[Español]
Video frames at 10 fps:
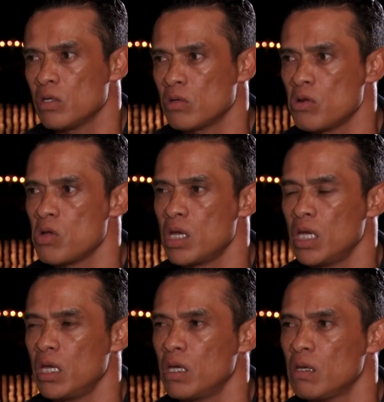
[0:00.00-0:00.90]
Creo
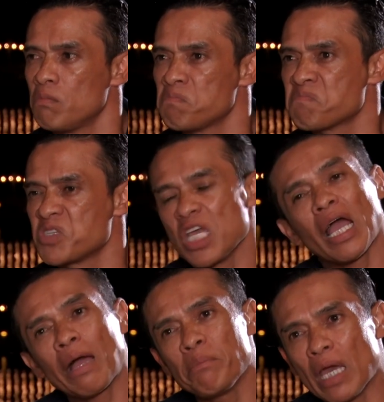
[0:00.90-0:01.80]
que se ha
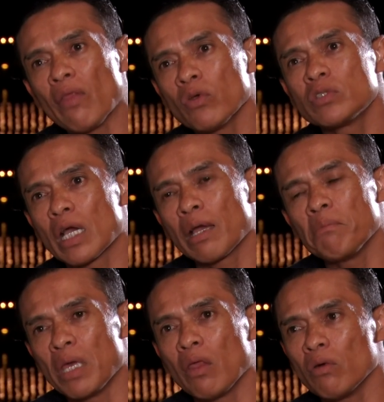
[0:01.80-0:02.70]
cambiado, se ha
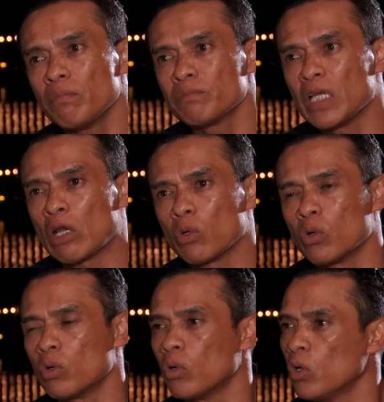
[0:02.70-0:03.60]
cambiado. Ya
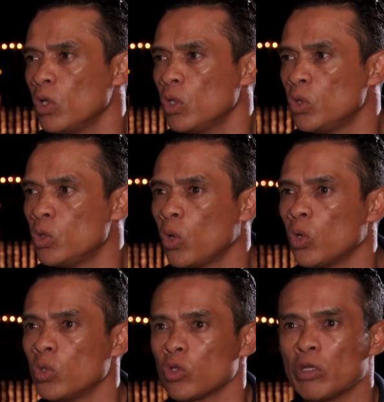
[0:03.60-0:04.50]
no,
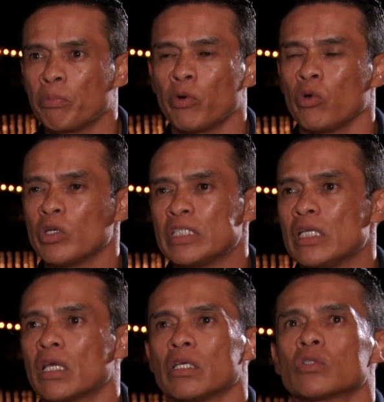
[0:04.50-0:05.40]
no, no te puedo
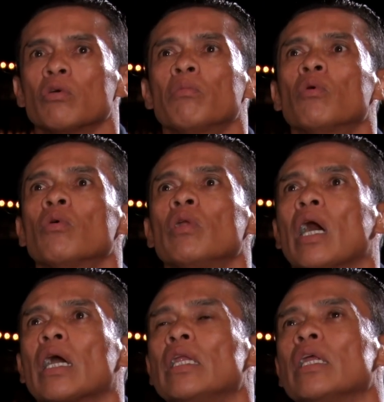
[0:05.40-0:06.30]
decir que es como
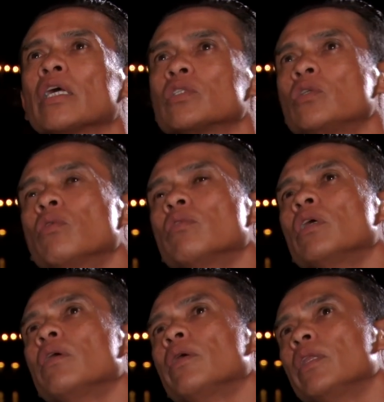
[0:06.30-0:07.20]
la generación
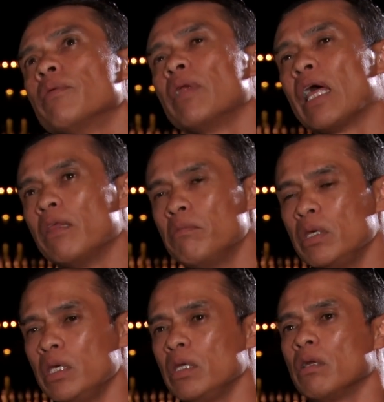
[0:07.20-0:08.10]
de,
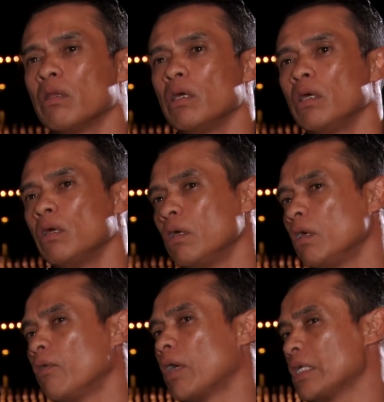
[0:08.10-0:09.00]
Vladimir,
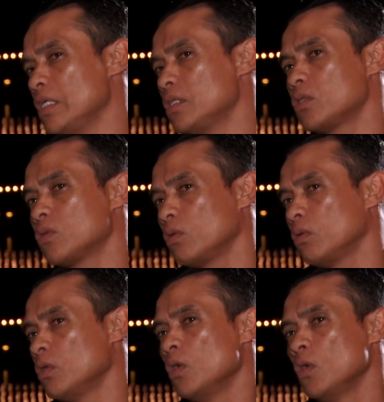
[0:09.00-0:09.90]
de Evaristo,